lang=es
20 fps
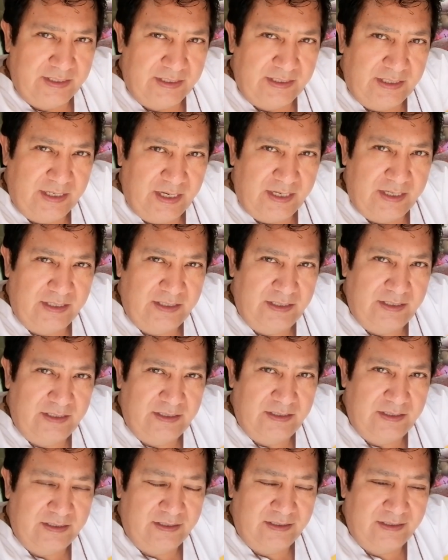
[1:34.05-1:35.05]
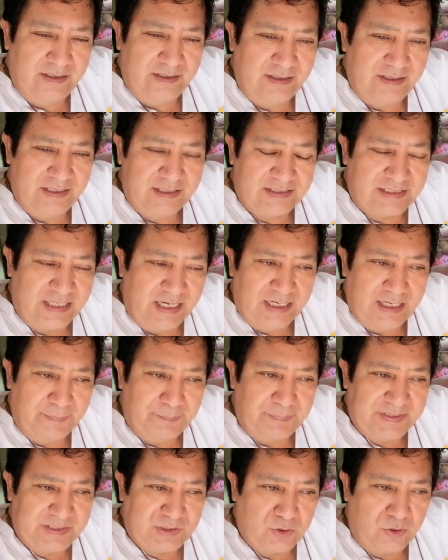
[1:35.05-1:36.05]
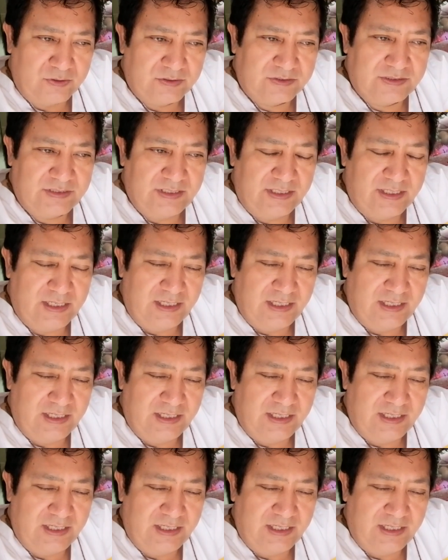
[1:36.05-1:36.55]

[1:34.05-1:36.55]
Y ahí está el herpes zóster,